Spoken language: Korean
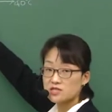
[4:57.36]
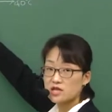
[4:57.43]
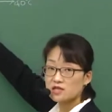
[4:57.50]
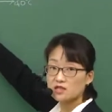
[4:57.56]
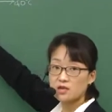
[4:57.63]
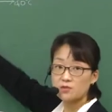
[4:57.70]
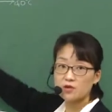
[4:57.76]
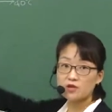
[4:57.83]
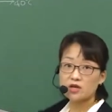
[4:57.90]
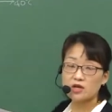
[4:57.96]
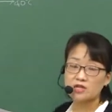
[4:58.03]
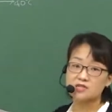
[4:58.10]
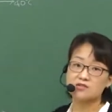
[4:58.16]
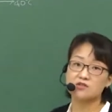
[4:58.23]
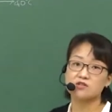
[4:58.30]
상태
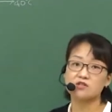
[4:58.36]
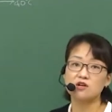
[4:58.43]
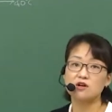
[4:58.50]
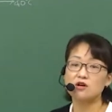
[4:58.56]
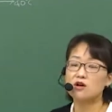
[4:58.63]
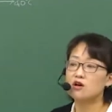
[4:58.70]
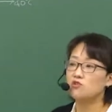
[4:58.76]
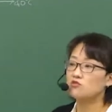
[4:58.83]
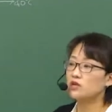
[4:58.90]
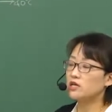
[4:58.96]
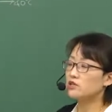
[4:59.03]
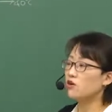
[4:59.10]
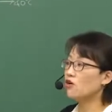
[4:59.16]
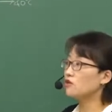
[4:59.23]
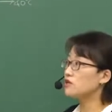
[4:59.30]
변화가 있었죠.
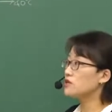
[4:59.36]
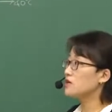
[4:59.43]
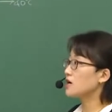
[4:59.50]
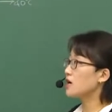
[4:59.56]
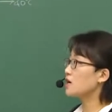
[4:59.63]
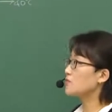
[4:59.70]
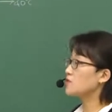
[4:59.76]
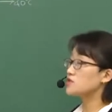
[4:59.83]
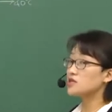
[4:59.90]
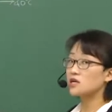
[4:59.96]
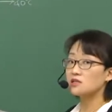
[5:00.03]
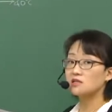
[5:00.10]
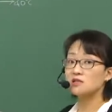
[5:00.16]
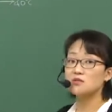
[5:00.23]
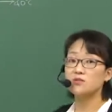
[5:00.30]
우리가 열을 가하면
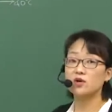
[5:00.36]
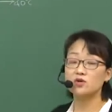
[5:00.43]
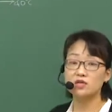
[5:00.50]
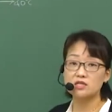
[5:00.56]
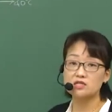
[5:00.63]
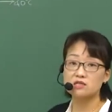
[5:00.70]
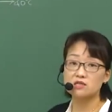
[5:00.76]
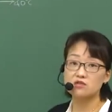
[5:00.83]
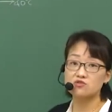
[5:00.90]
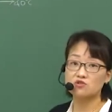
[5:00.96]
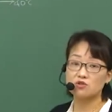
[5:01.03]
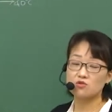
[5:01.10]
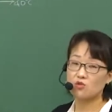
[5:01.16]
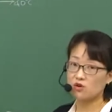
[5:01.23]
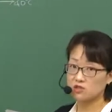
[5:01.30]
상태를 변화시킬 수
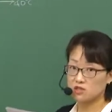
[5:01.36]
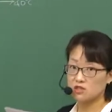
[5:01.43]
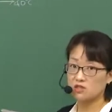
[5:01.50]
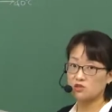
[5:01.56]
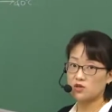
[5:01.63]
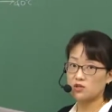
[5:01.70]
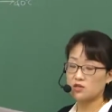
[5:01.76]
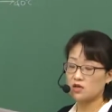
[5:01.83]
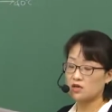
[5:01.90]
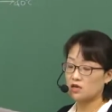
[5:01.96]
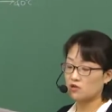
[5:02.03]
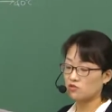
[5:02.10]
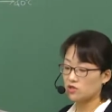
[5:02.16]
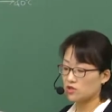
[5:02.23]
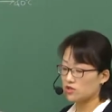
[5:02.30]
있는 원인이
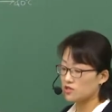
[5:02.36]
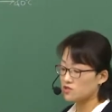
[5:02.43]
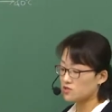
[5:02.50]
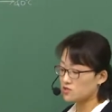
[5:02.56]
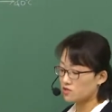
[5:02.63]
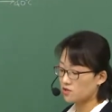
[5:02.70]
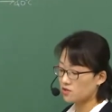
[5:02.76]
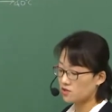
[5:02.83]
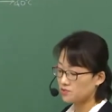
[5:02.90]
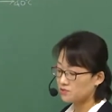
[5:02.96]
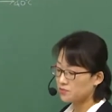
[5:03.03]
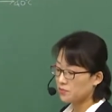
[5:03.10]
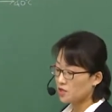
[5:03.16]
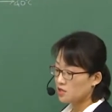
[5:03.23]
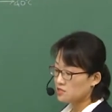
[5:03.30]
된다라고 얘기를 했었어요.
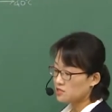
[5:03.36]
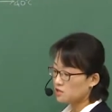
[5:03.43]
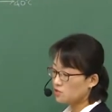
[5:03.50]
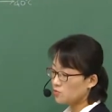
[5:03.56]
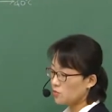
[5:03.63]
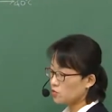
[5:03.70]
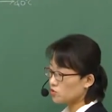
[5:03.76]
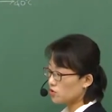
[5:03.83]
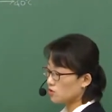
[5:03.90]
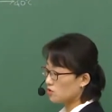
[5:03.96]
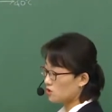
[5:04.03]
자 그러면 어떻게